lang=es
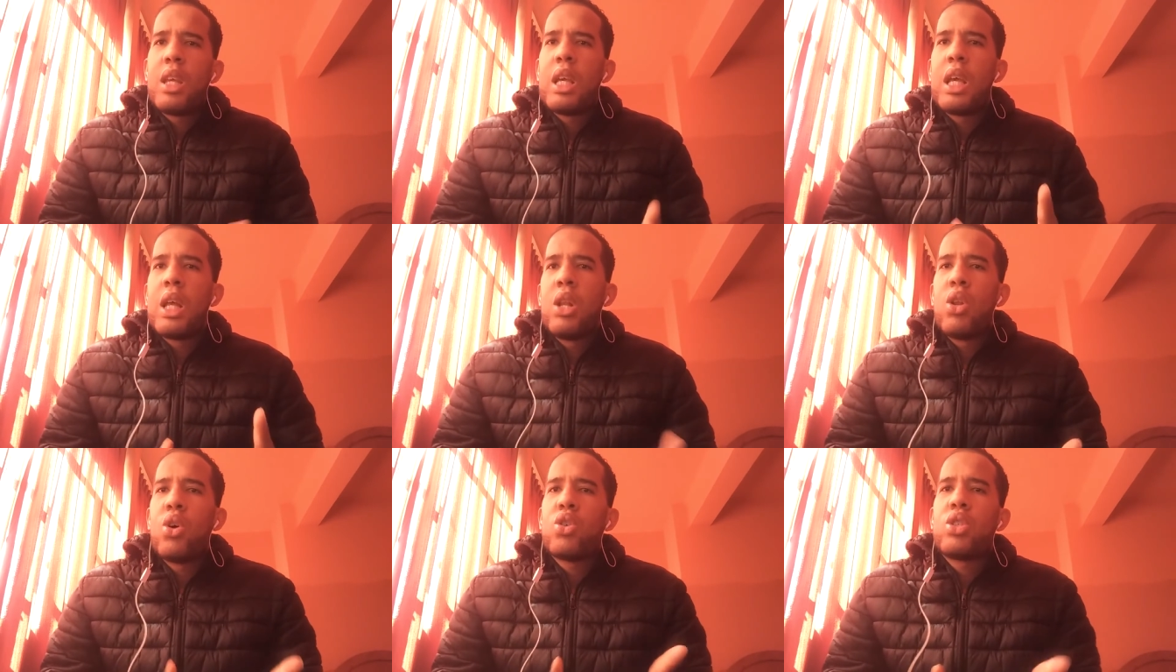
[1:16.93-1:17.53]
y
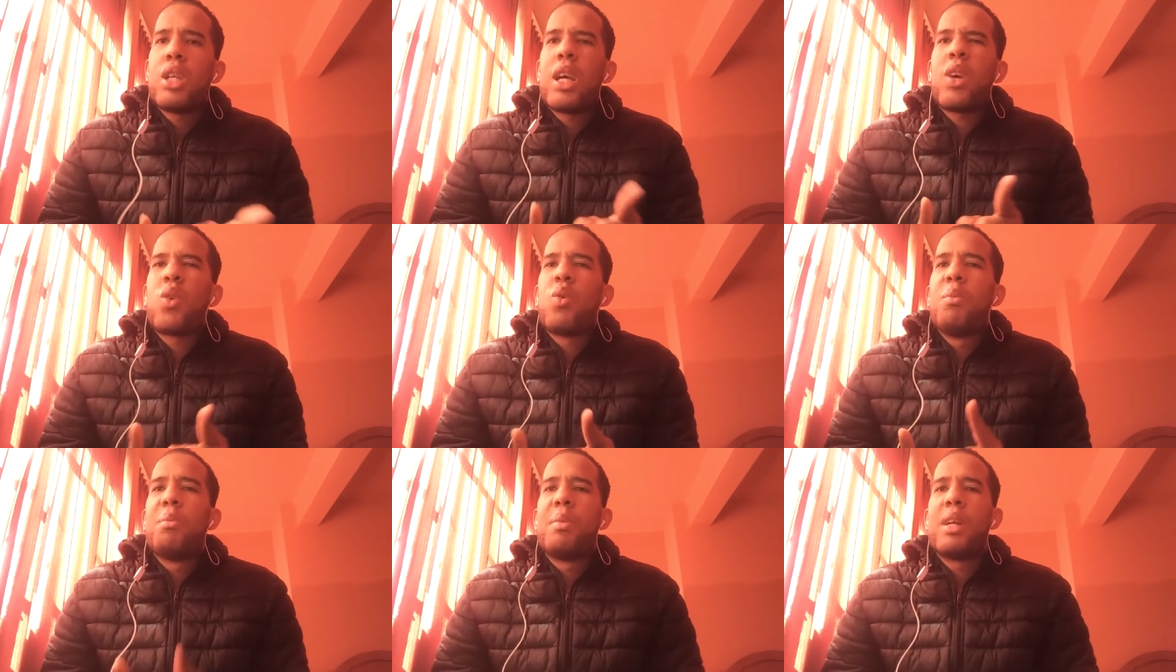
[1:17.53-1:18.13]
no se
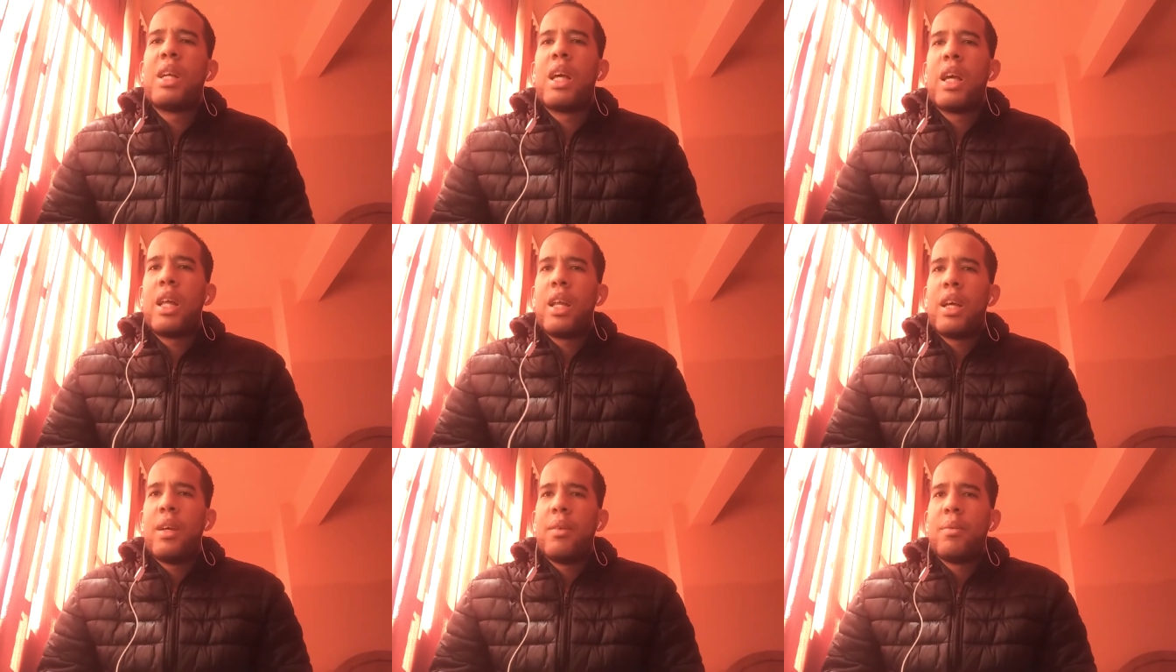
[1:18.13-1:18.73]

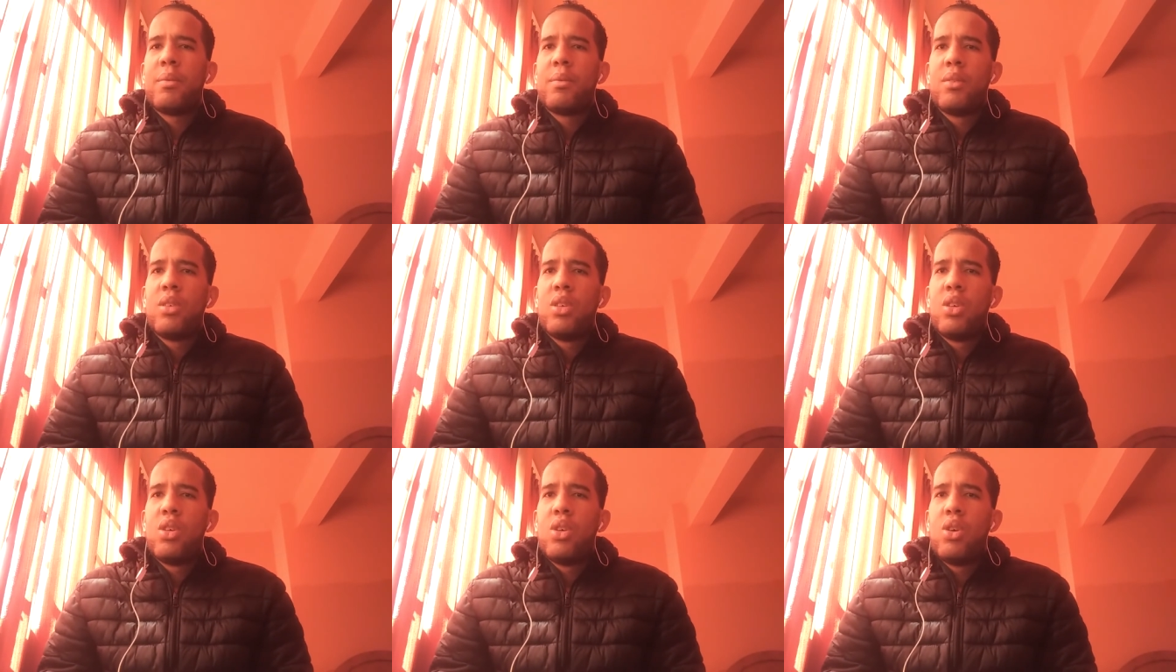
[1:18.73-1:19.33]
cumpliere
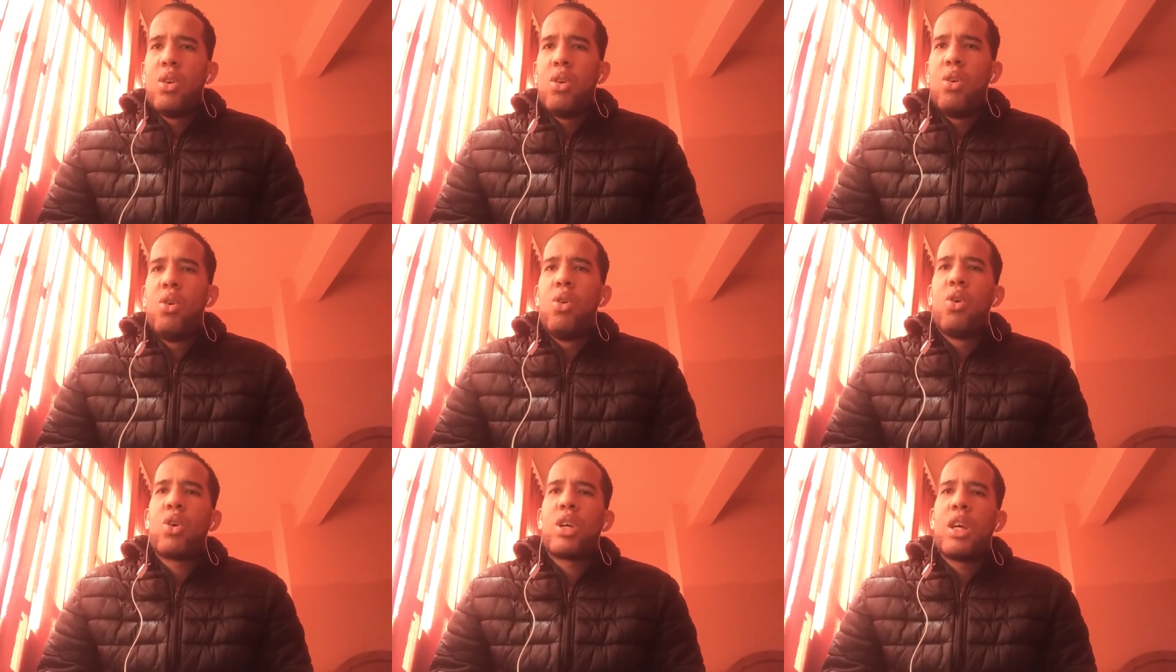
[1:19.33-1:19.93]

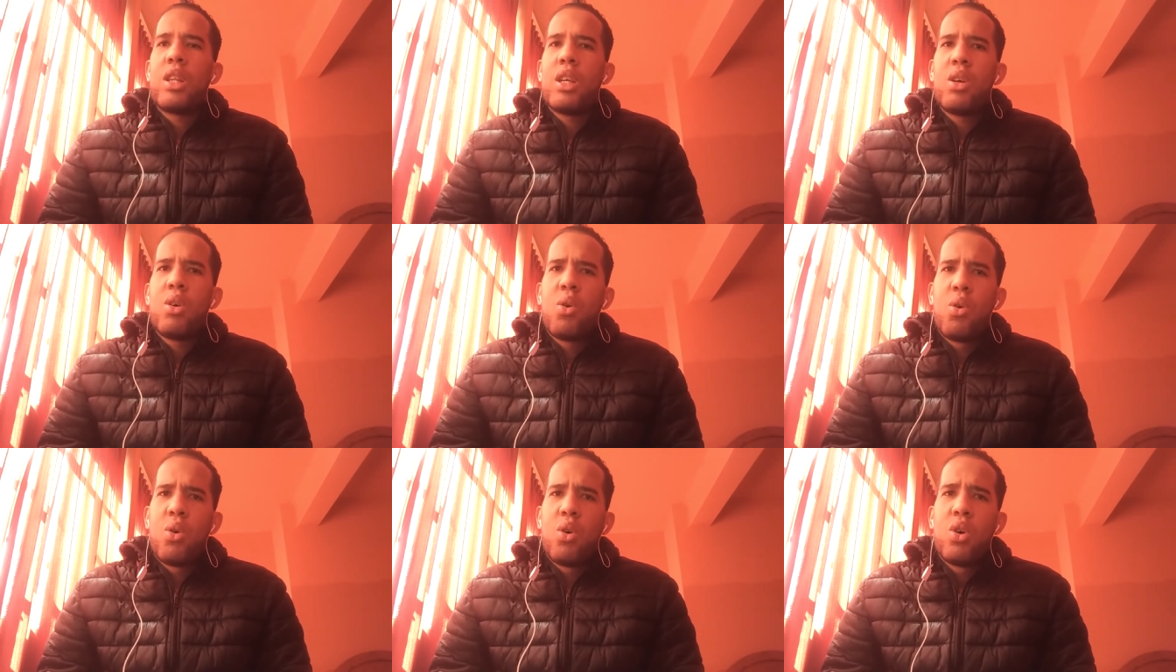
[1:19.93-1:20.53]
lo que
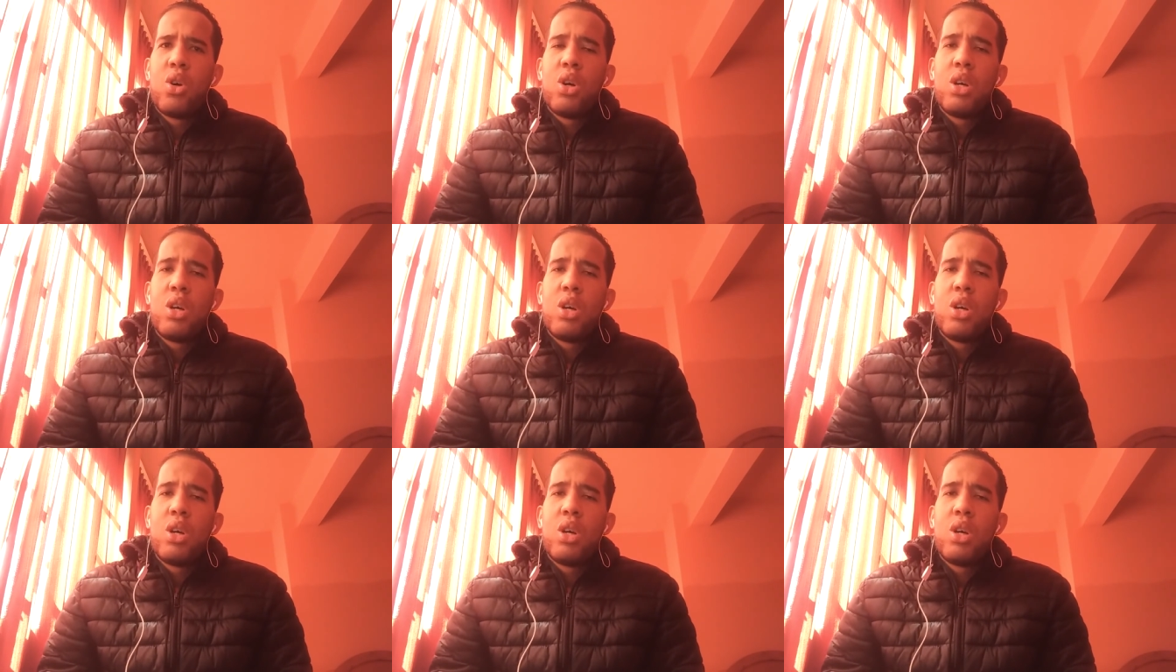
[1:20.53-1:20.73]
dijo,